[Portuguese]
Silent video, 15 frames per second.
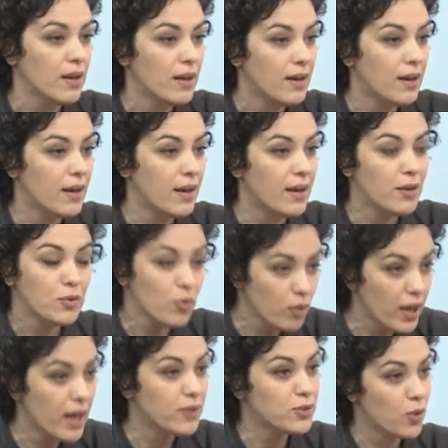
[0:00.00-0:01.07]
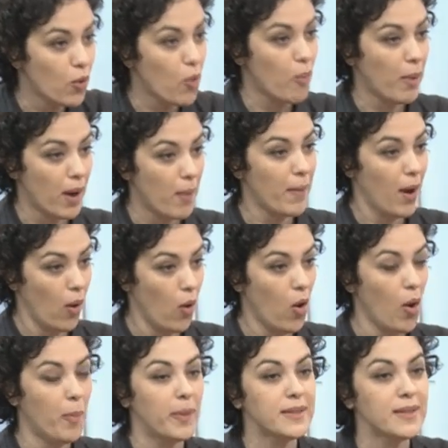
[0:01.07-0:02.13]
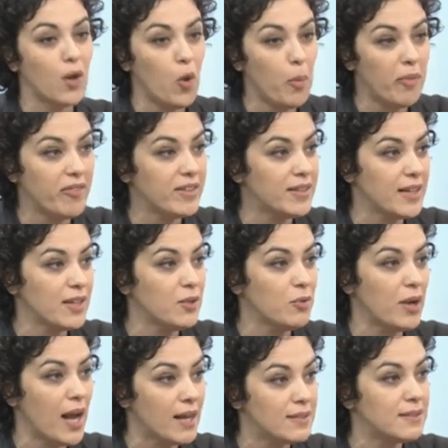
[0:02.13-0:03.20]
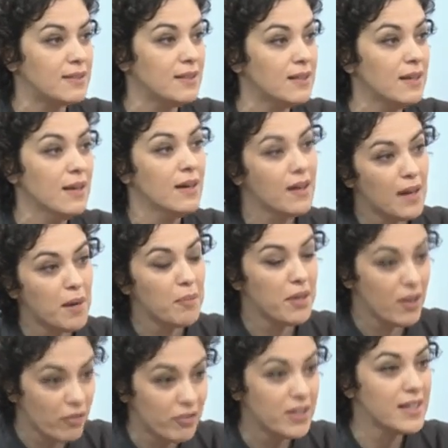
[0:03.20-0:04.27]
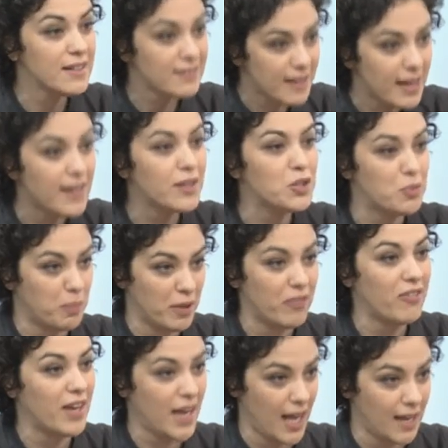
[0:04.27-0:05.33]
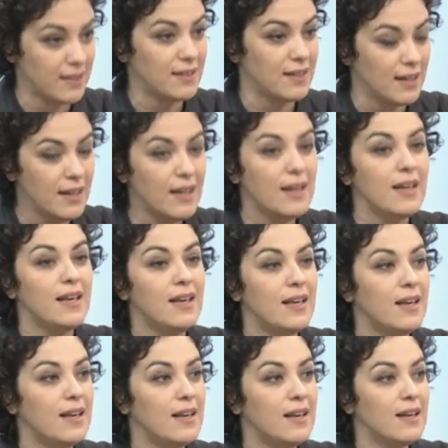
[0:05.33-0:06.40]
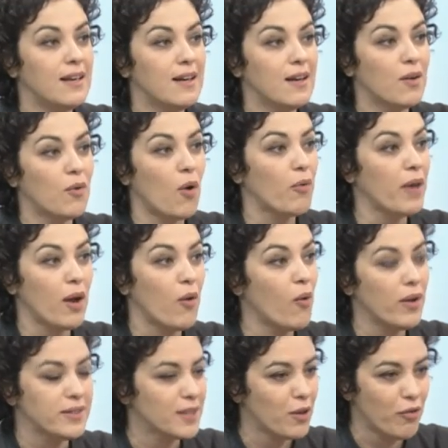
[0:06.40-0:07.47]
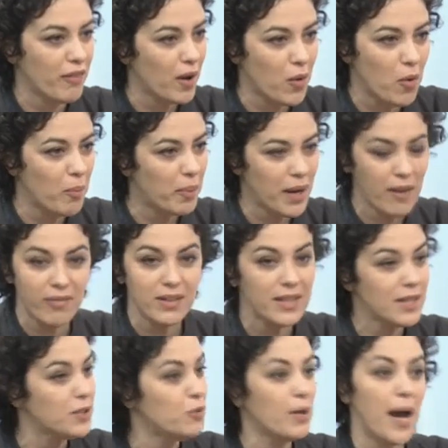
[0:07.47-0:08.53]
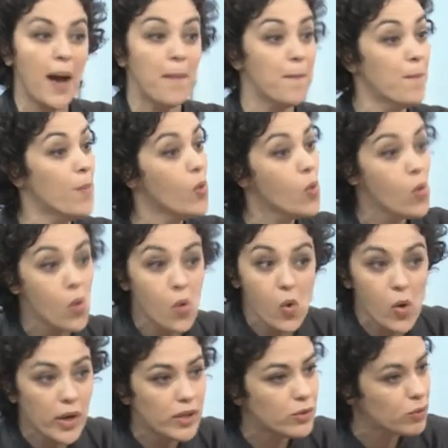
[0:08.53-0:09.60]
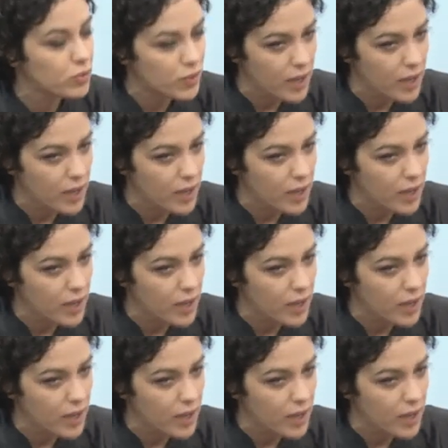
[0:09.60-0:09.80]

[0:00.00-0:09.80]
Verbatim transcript: É, eu não quero, se eu comprar uma roupa, essa roupa vai ter que durar assim a minha vida inteira, de preferência. É. E qualquer coisa que eu vá comprar vai ter que durar muito, muito tempo.